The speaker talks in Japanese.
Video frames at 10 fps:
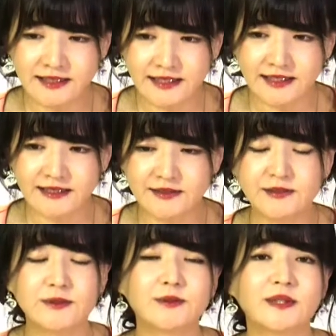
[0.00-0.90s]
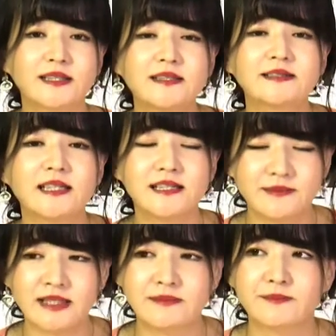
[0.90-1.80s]
たりすることがたくさんあり
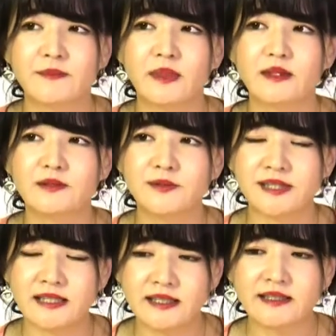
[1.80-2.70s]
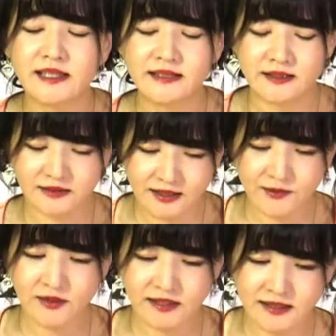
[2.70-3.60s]
ます。そうした中でたくさん
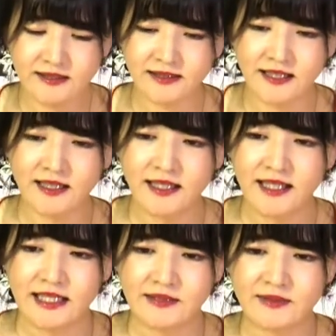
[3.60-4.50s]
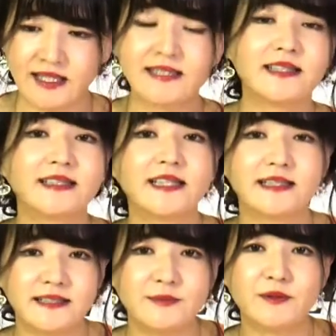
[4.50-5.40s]
の方々が今経済
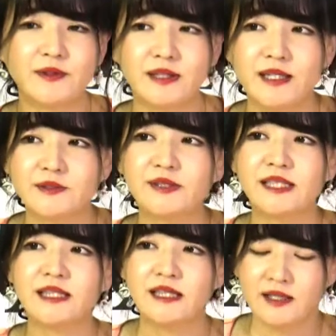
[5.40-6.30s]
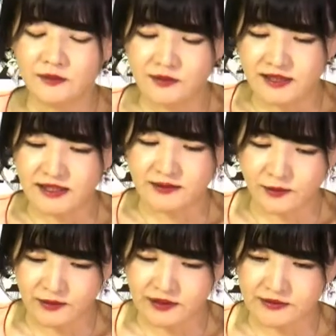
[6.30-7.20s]
的にも、そしてこの新型
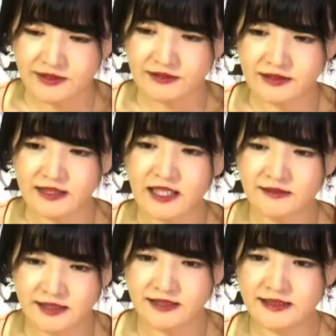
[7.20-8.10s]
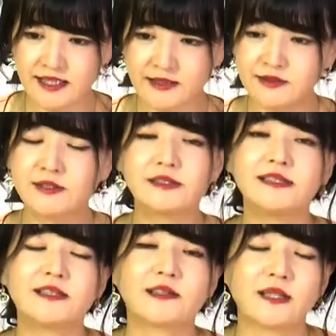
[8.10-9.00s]
コロナウイルスに感染して苦しん
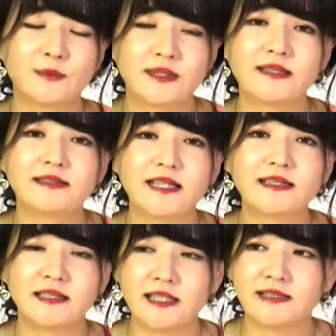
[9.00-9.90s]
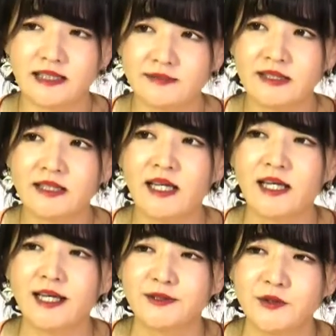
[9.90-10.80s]
でいる方もたくさんいらっしゃいます。
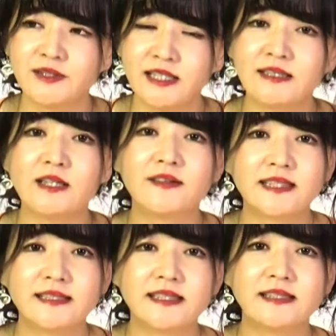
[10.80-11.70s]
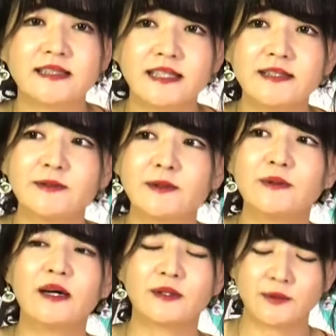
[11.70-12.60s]
そうした中、私たちができるこ
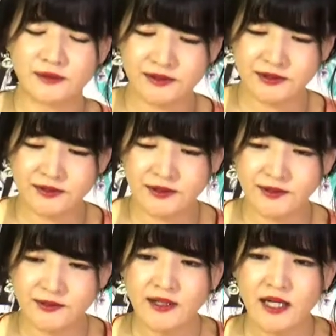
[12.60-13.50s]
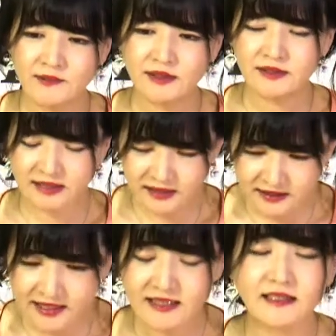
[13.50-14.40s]
とは、この状況をまずしっ
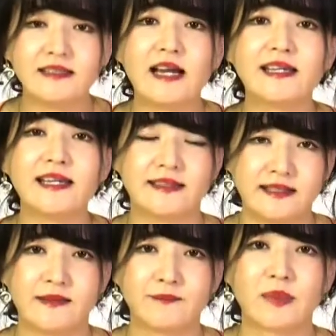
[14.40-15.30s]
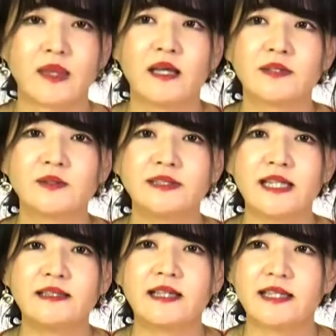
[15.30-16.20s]
かり嘆いて、そし
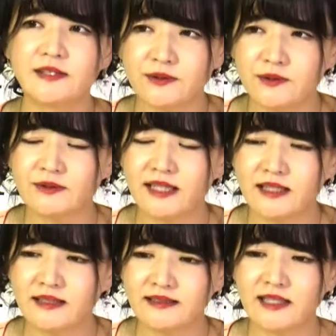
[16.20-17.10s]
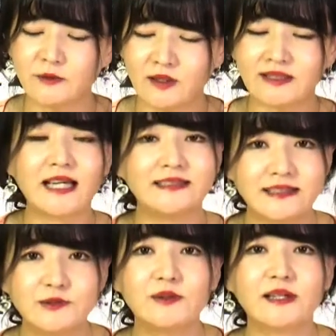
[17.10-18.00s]
て嘆くことでなんとか対
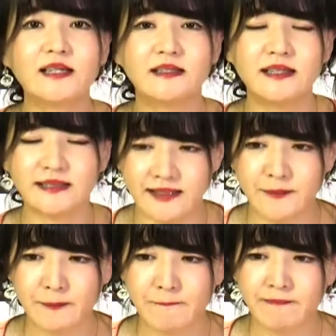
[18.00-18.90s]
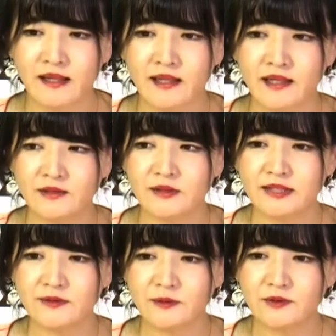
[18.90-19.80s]
策を考えて、そし
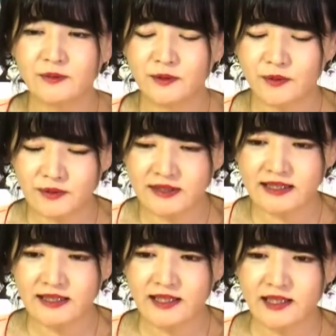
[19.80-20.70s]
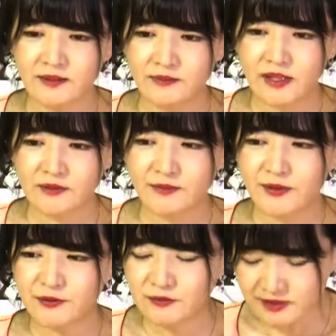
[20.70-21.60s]
てこのことに
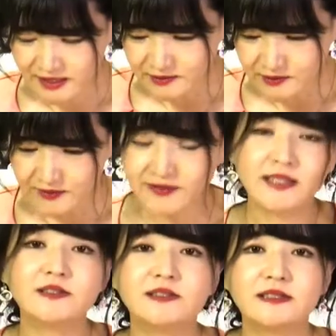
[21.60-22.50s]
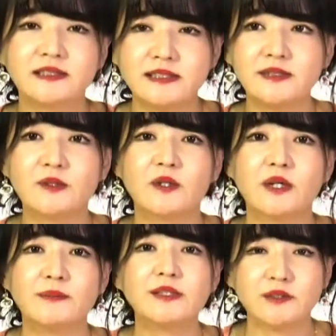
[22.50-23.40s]
目を背けるのではなく、きちんと
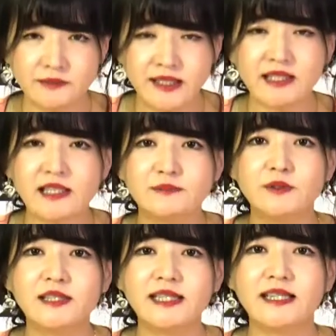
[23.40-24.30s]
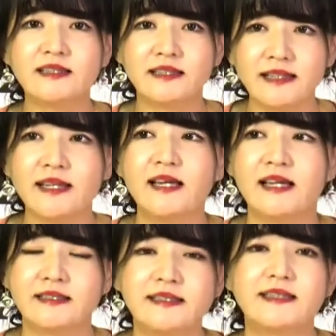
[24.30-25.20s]
正面から向き合って、
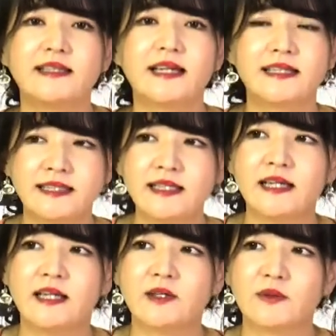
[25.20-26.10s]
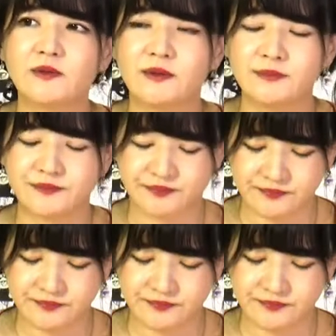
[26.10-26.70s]
次世代にこの